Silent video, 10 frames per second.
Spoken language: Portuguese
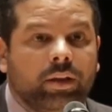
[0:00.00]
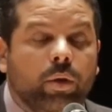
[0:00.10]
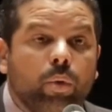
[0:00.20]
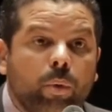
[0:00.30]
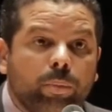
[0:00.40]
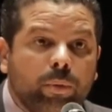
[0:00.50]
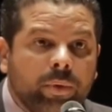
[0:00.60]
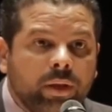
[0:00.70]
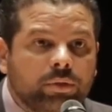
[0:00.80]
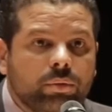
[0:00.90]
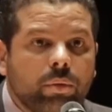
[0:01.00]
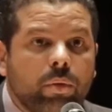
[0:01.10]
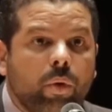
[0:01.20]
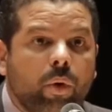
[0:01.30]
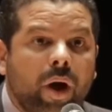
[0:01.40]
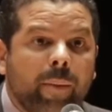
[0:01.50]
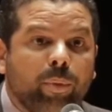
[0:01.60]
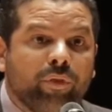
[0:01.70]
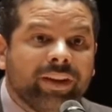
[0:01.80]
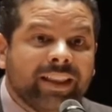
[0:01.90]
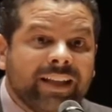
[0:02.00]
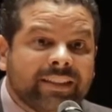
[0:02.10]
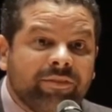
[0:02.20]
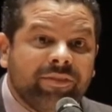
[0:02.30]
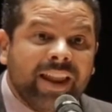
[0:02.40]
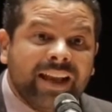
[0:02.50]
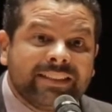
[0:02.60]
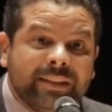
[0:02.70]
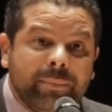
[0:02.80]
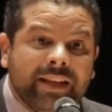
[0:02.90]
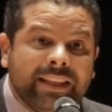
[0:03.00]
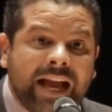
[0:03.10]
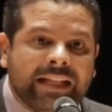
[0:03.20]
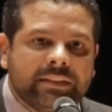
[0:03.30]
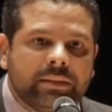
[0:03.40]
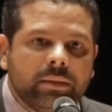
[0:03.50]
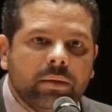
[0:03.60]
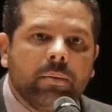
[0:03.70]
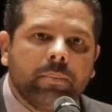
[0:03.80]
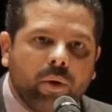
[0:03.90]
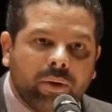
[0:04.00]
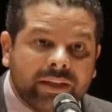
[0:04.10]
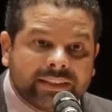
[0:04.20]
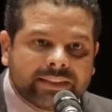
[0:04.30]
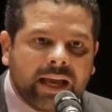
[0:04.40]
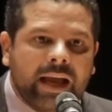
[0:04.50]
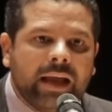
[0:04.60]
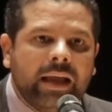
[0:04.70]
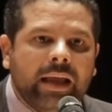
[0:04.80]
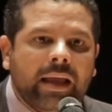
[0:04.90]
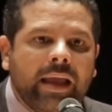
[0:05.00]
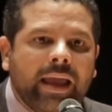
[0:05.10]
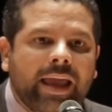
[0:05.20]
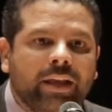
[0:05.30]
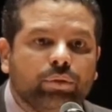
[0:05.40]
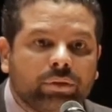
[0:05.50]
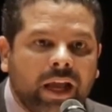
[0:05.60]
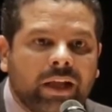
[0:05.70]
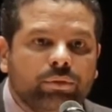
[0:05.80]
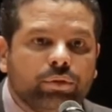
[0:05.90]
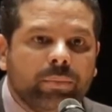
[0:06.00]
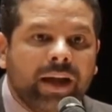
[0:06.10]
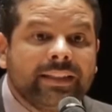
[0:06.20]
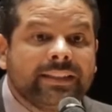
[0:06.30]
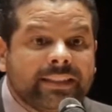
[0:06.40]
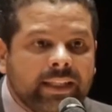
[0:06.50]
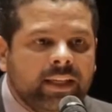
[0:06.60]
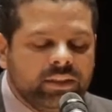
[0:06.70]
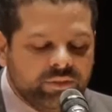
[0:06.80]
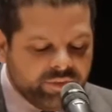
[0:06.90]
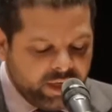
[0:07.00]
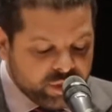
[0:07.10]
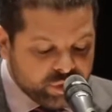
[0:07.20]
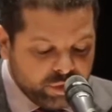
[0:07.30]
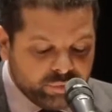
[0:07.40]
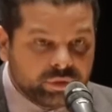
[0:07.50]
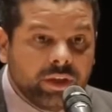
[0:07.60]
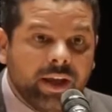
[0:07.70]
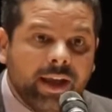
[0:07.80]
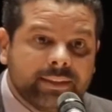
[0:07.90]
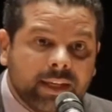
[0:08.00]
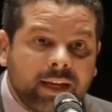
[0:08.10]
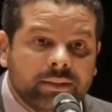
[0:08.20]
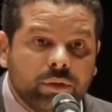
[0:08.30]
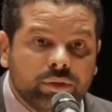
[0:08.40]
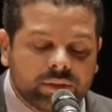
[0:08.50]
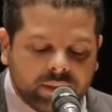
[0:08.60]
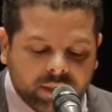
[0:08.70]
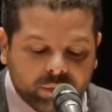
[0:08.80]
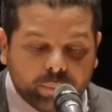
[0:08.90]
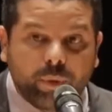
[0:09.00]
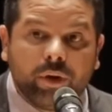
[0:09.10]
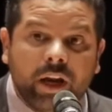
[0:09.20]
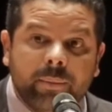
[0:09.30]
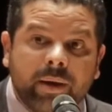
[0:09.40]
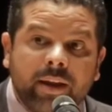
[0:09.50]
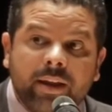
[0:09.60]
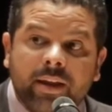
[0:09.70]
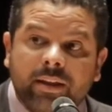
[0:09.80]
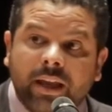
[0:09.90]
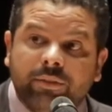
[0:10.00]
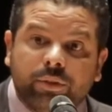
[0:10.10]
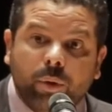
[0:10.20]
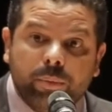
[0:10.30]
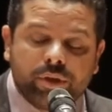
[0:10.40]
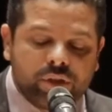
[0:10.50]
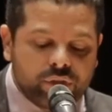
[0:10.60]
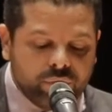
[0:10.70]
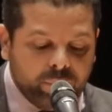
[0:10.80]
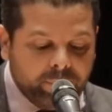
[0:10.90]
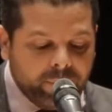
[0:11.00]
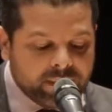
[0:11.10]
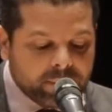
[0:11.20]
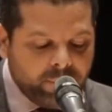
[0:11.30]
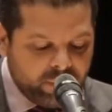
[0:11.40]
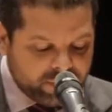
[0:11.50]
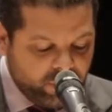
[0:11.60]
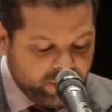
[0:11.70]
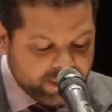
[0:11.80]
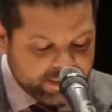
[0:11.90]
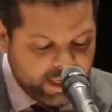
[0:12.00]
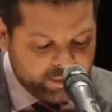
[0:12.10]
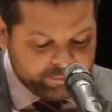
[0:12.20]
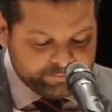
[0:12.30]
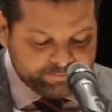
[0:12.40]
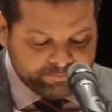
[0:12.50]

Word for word: tem que ter um compromisso com aproveitar essa flexibilidade para alcançar resultados mais significativos. Essa é a razão de ser do programa e deve ser o objetivo principal a ser alcançado.